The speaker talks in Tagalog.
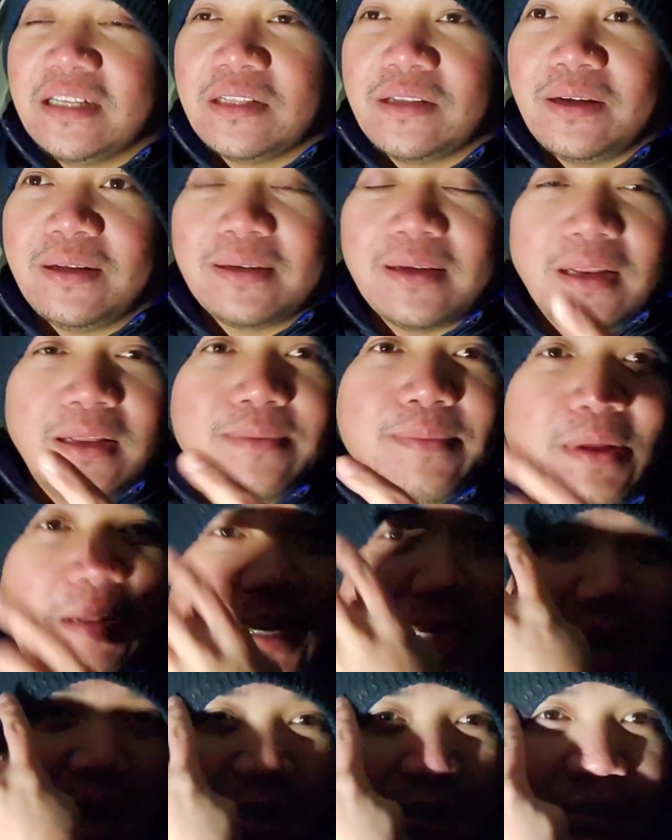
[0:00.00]
12
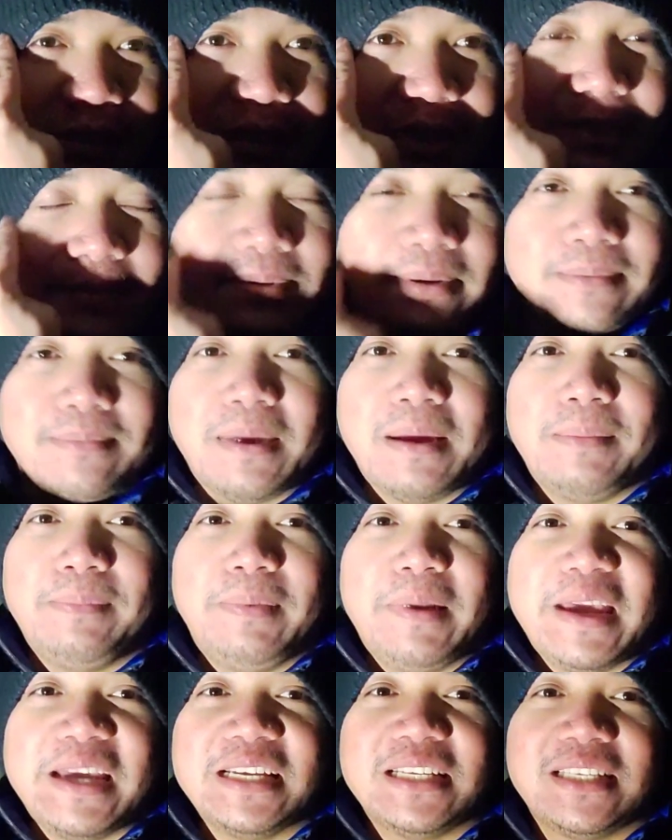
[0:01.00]
kilometer outside from my
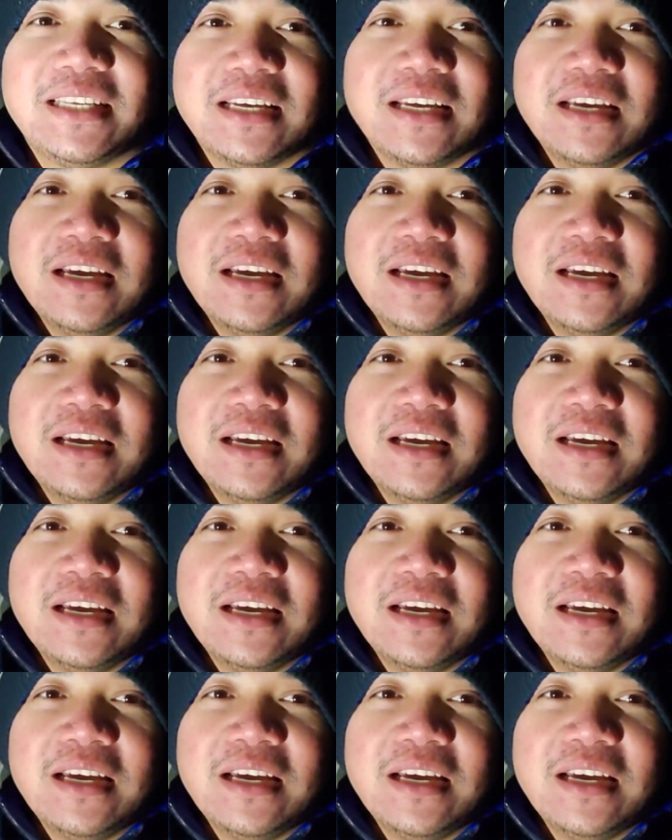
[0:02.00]
place